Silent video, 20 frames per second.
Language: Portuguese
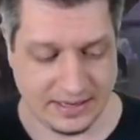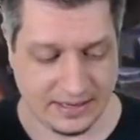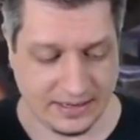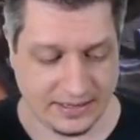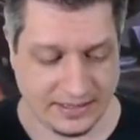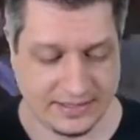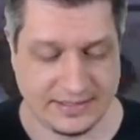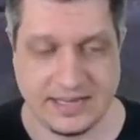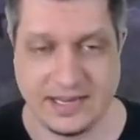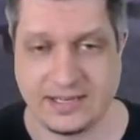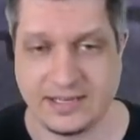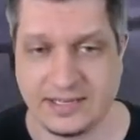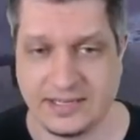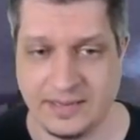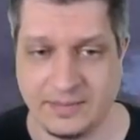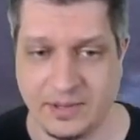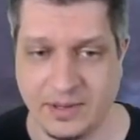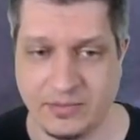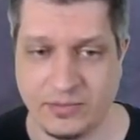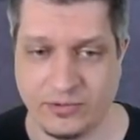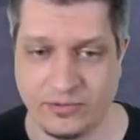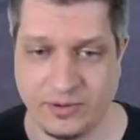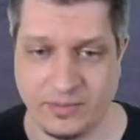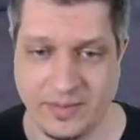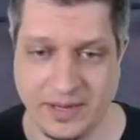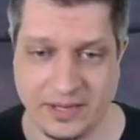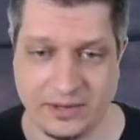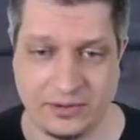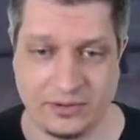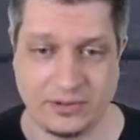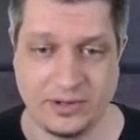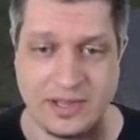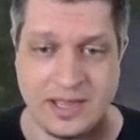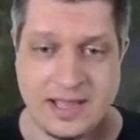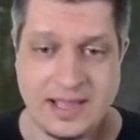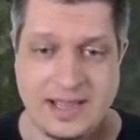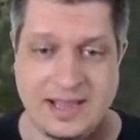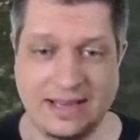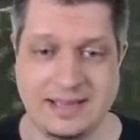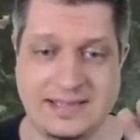esteja sempre em movimento,
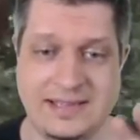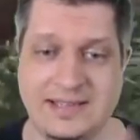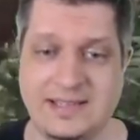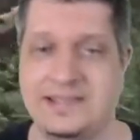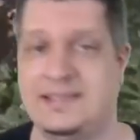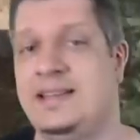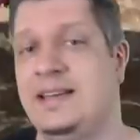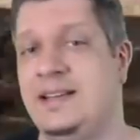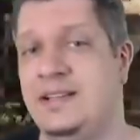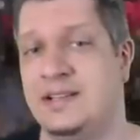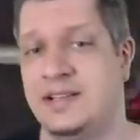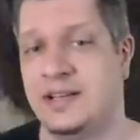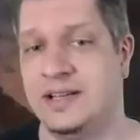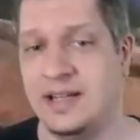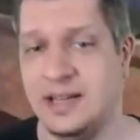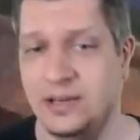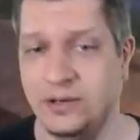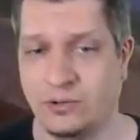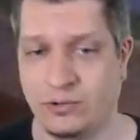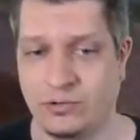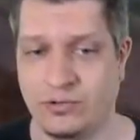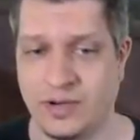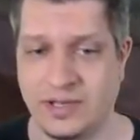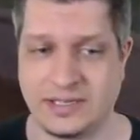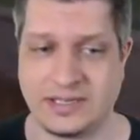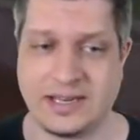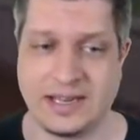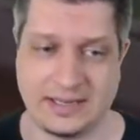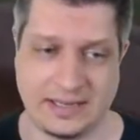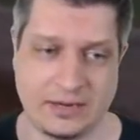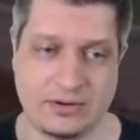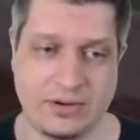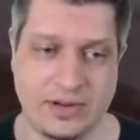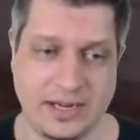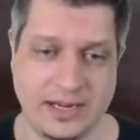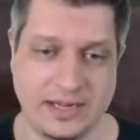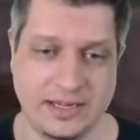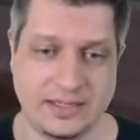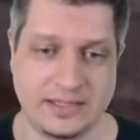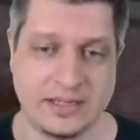ele se destrincha em duas
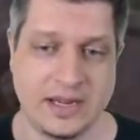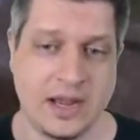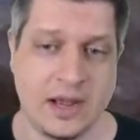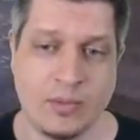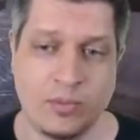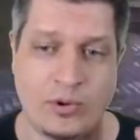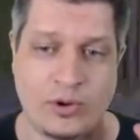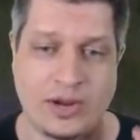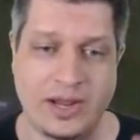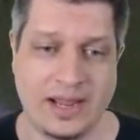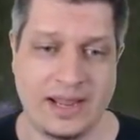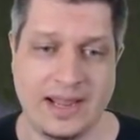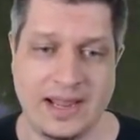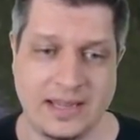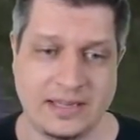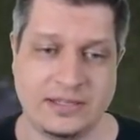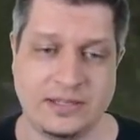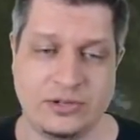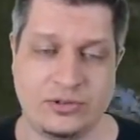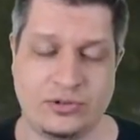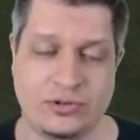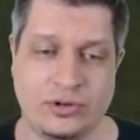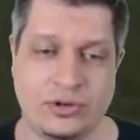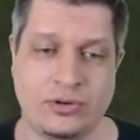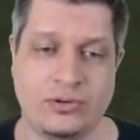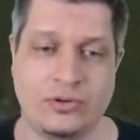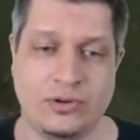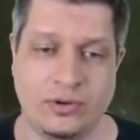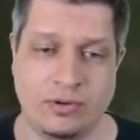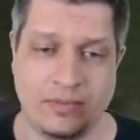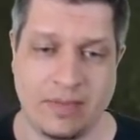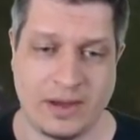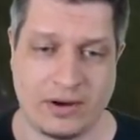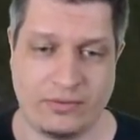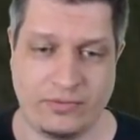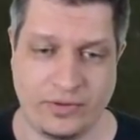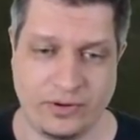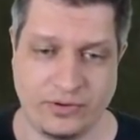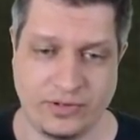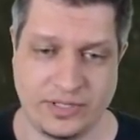categorias, porque esse jogo,
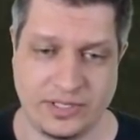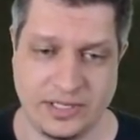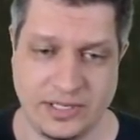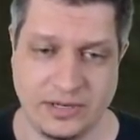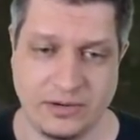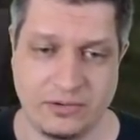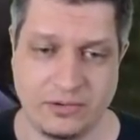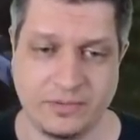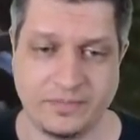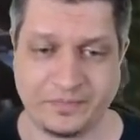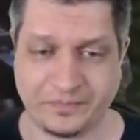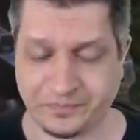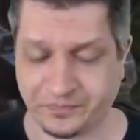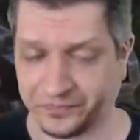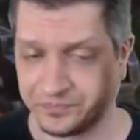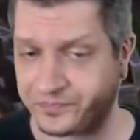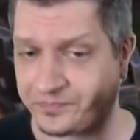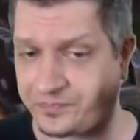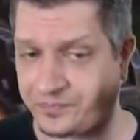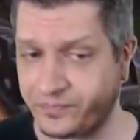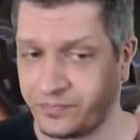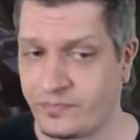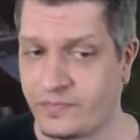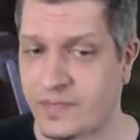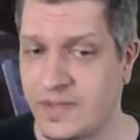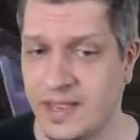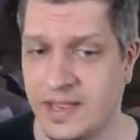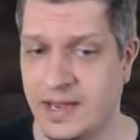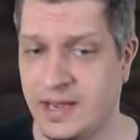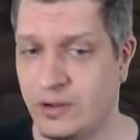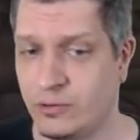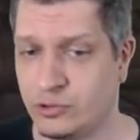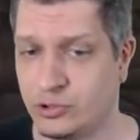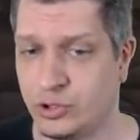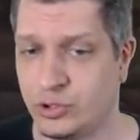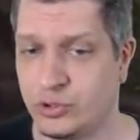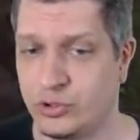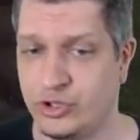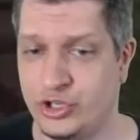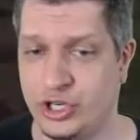Battlefield 5, ele é um
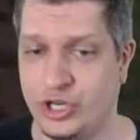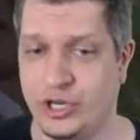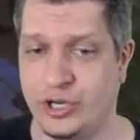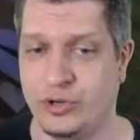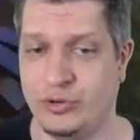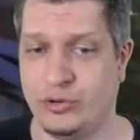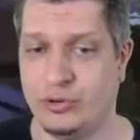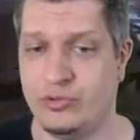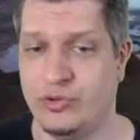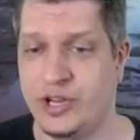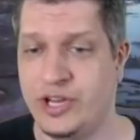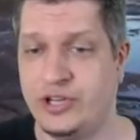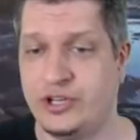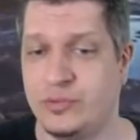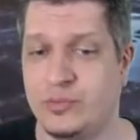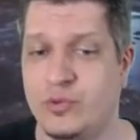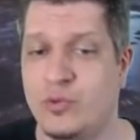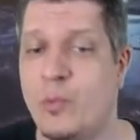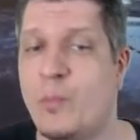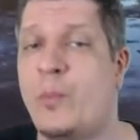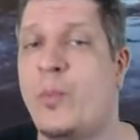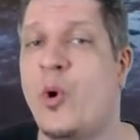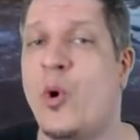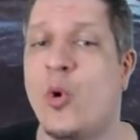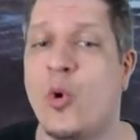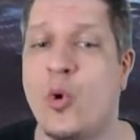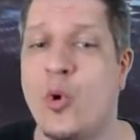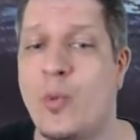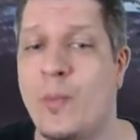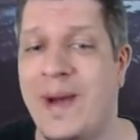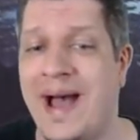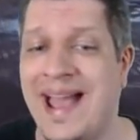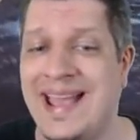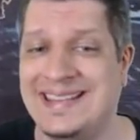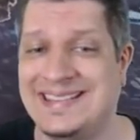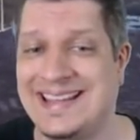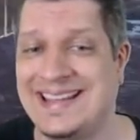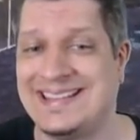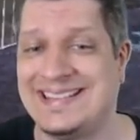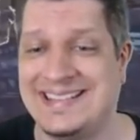jogo de, de, um ritmo um pouco
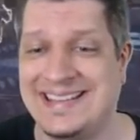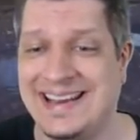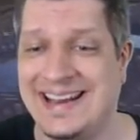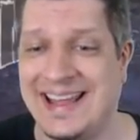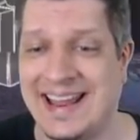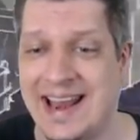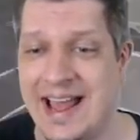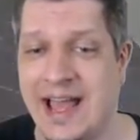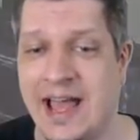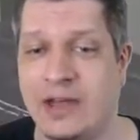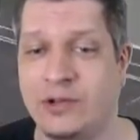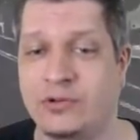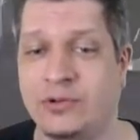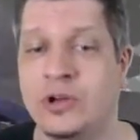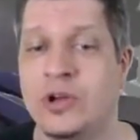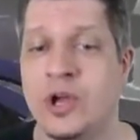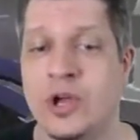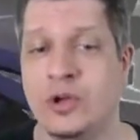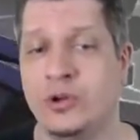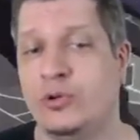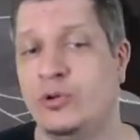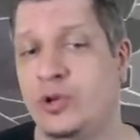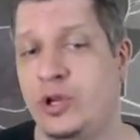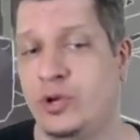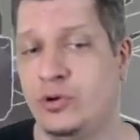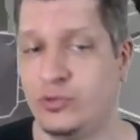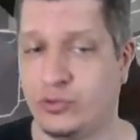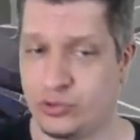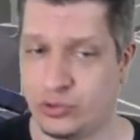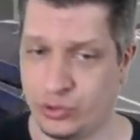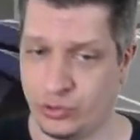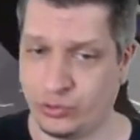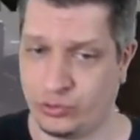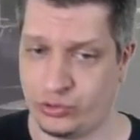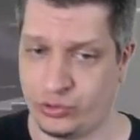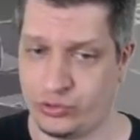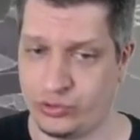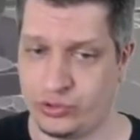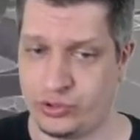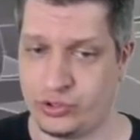mais acelerado do que os
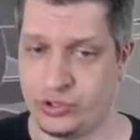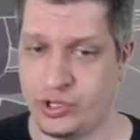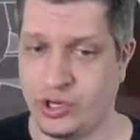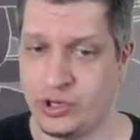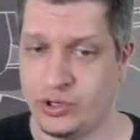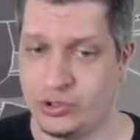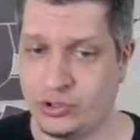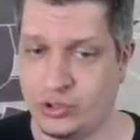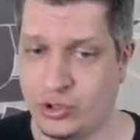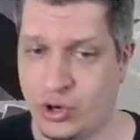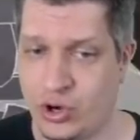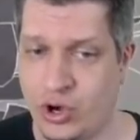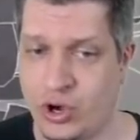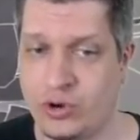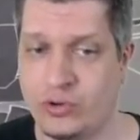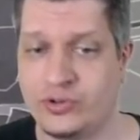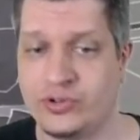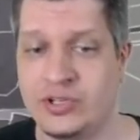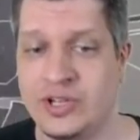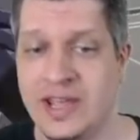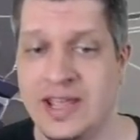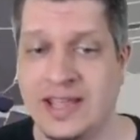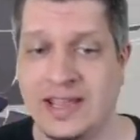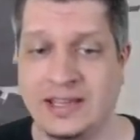outros jogos.